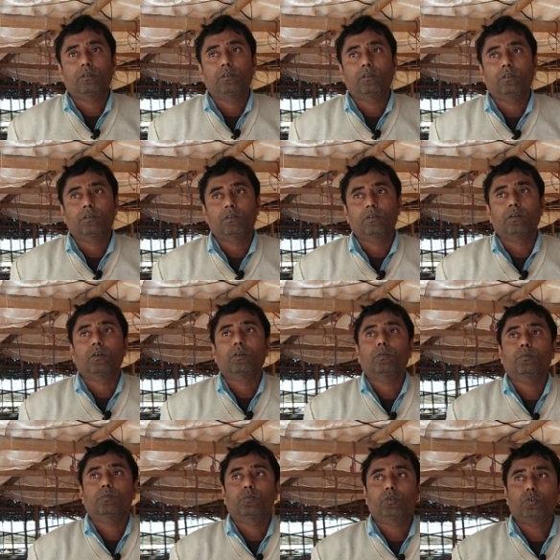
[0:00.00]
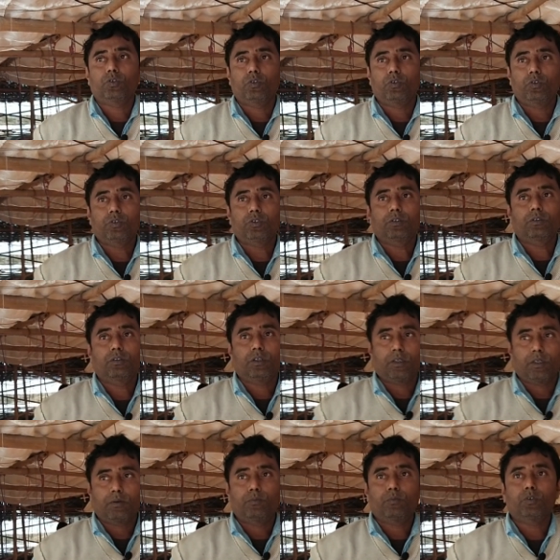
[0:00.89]
হওয়ার জন্য প্রচণ্ড
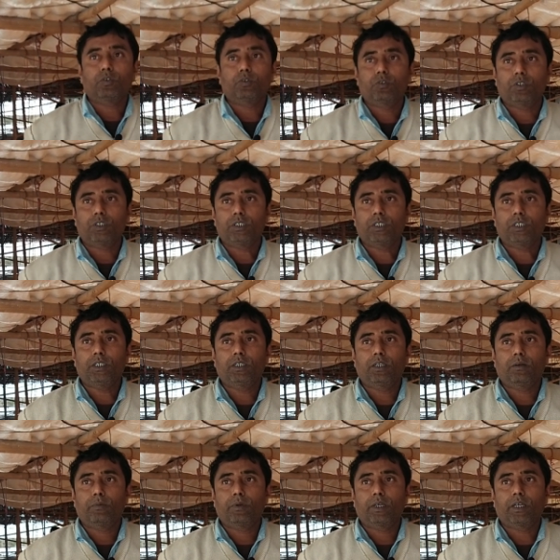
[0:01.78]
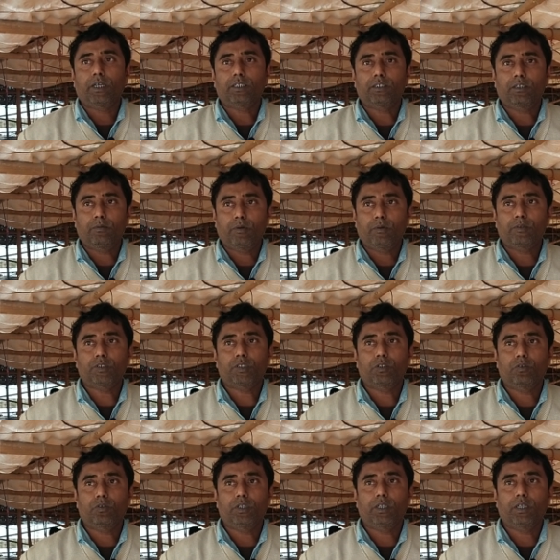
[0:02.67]
হ্যাঁ প্রচণ্ড শীত আমরা গ্যাসের
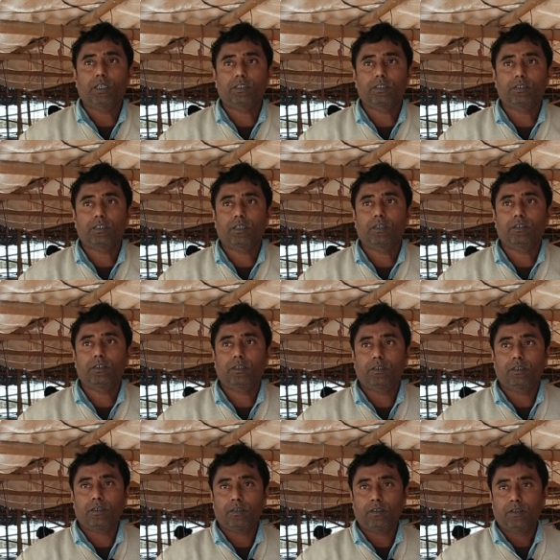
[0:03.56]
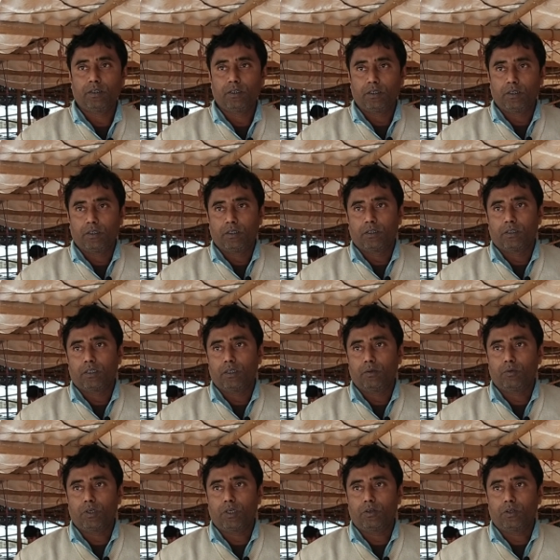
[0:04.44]
ব্যবস্থা করি গ্যাসের সাহায্যে একটা
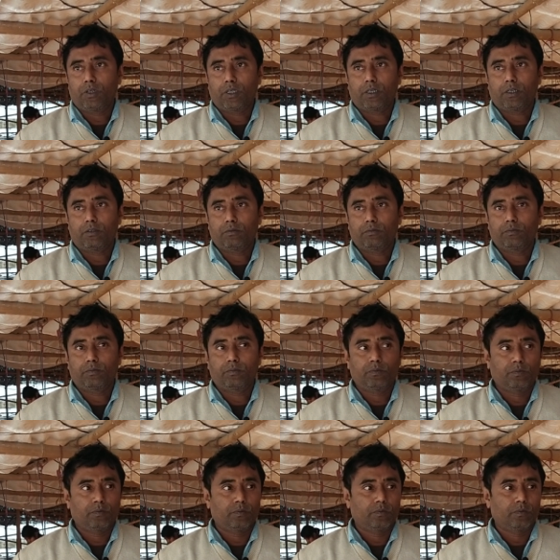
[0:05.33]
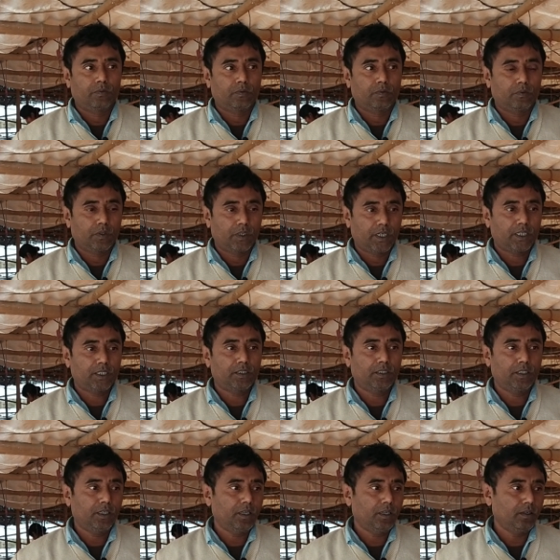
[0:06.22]
কী বলে ওটা গ্যাস
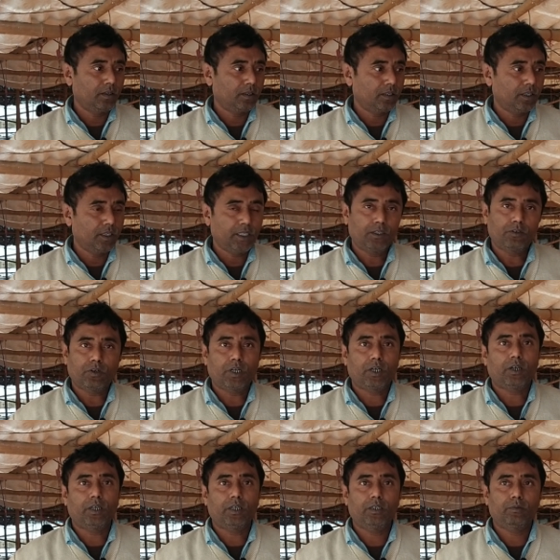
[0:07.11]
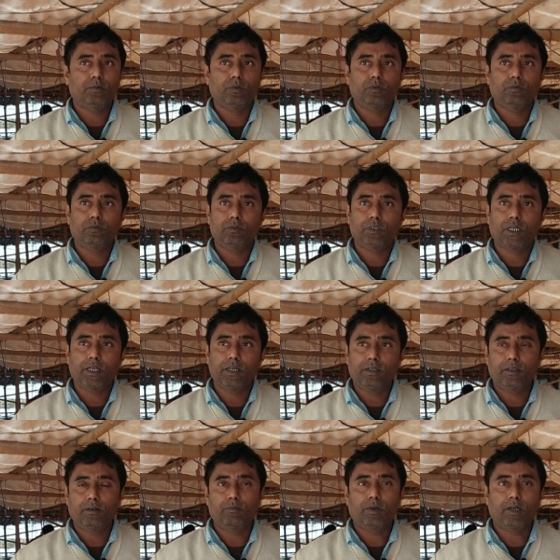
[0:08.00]
দিয়ে একটা হিট করা হয় এবং
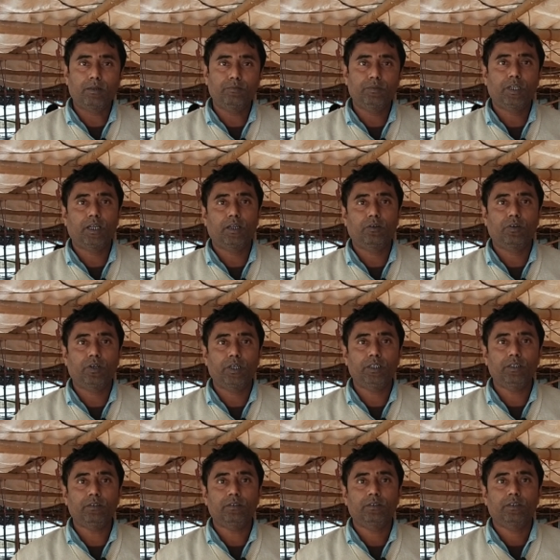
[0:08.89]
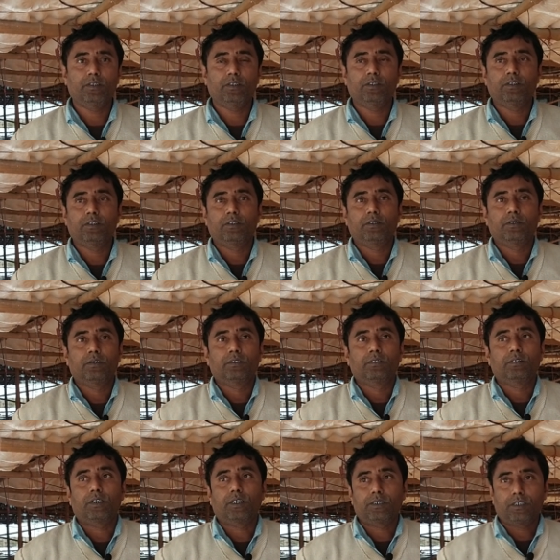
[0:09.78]
কারেন্টের বাল্ব জ্বালানো হয় আচ্ছা, আচ্ছা,
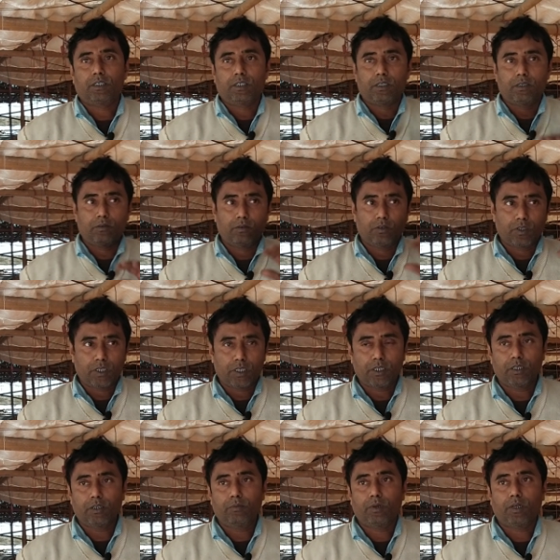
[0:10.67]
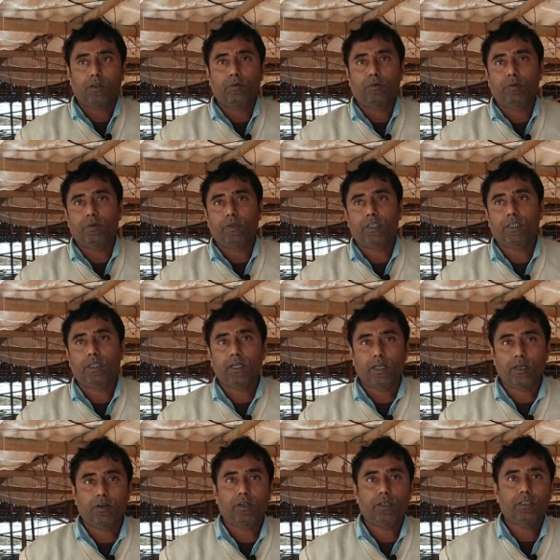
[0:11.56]
আচ্ছা। তাছাড়া ঘরটাকে ভালোভাবে
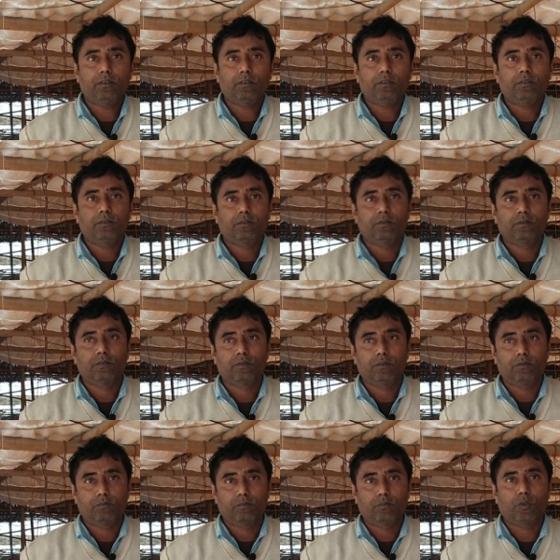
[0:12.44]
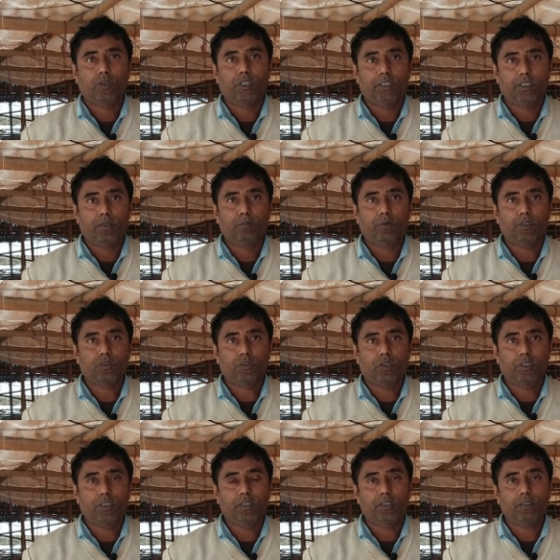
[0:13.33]
ঘেরা হয় পলিথিন বা
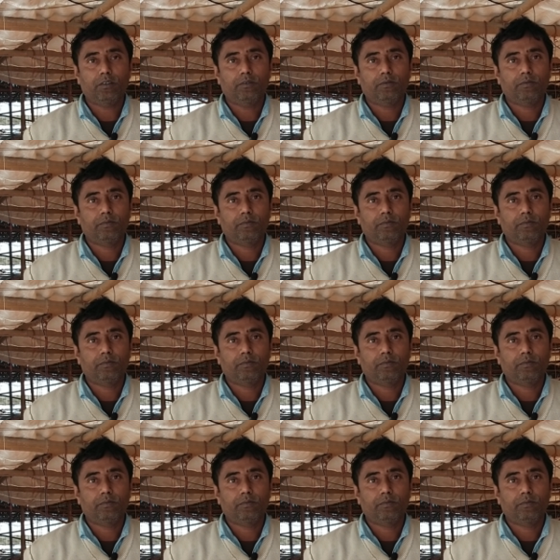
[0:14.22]
চট দিয়ে